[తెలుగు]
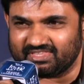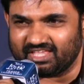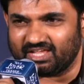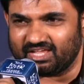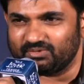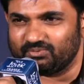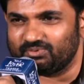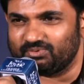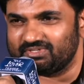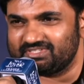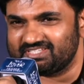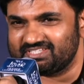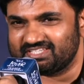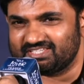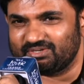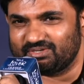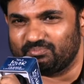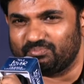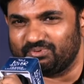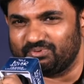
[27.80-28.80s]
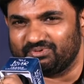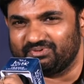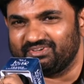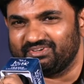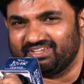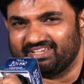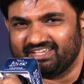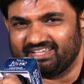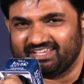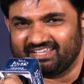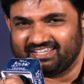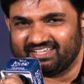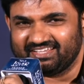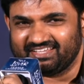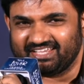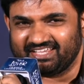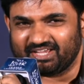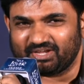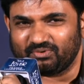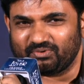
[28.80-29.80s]
దాని గురించి అసలు ఇప్పుడు
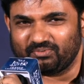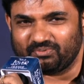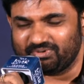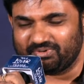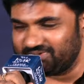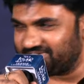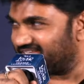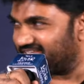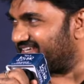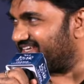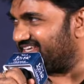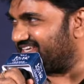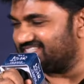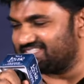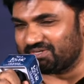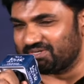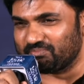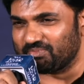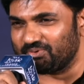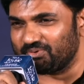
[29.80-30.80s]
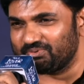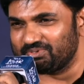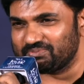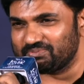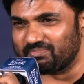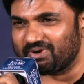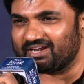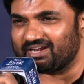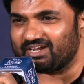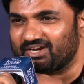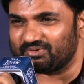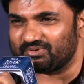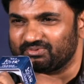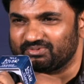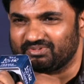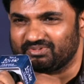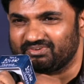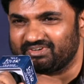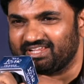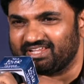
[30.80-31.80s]
ఎక్కువ ఈ సినిమా గురించి
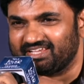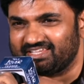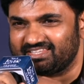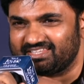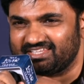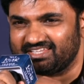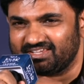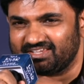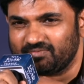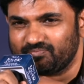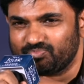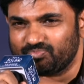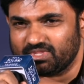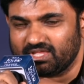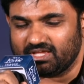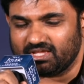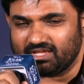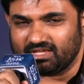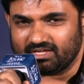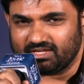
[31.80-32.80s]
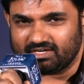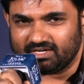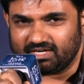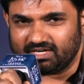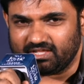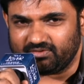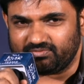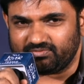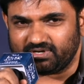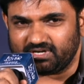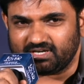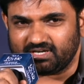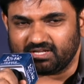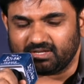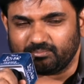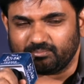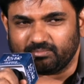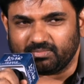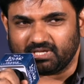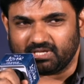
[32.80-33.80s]
మాట్లాడుకుందాం నా ఇది డెఫినెట్గా
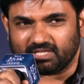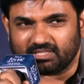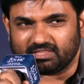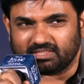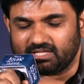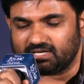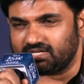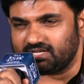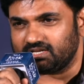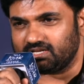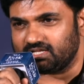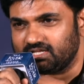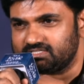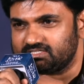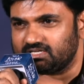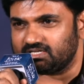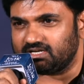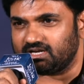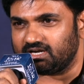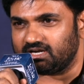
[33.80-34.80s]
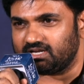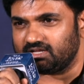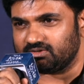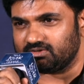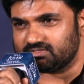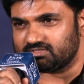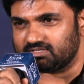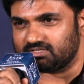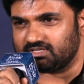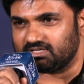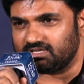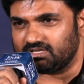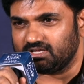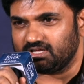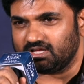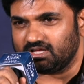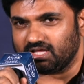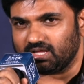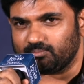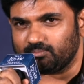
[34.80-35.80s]
మీ అందరికీ నచ్చే డేటే వస్తుంది
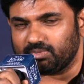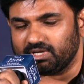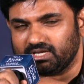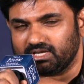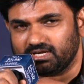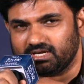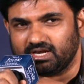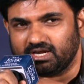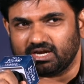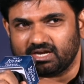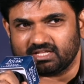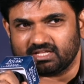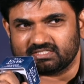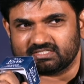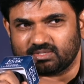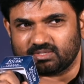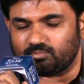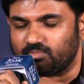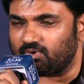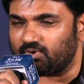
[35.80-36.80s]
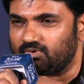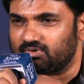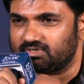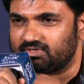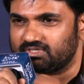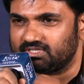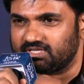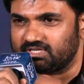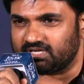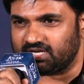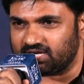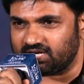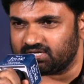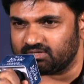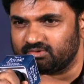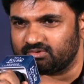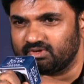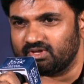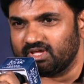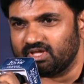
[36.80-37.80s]
అబ్బాయి ఈ డేట్ వేస్తే బాగుంటుంది ఈ డేట్
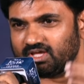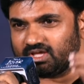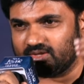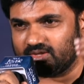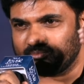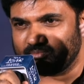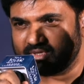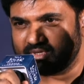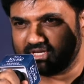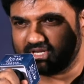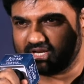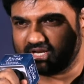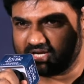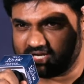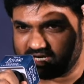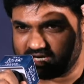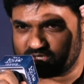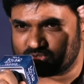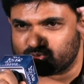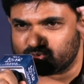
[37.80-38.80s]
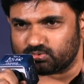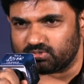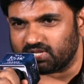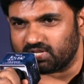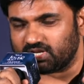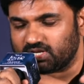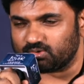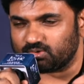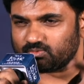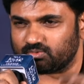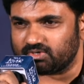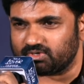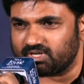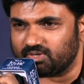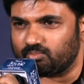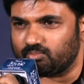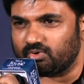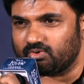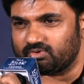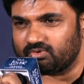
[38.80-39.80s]
మీరు ఏ డేట్ చూడాలనుకుంటే
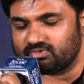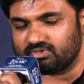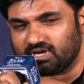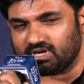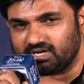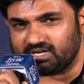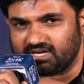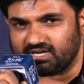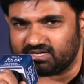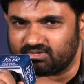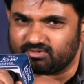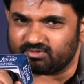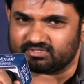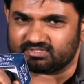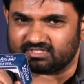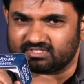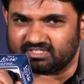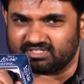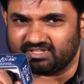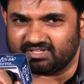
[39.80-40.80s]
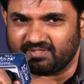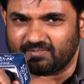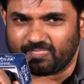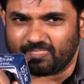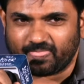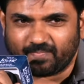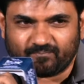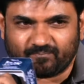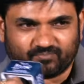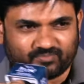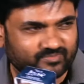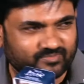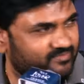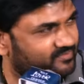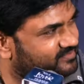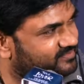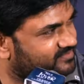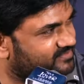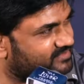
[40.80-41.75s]
బాగుంటుందో ఆ డేట్కి వస్తుంది ఆప్షన్స్ అని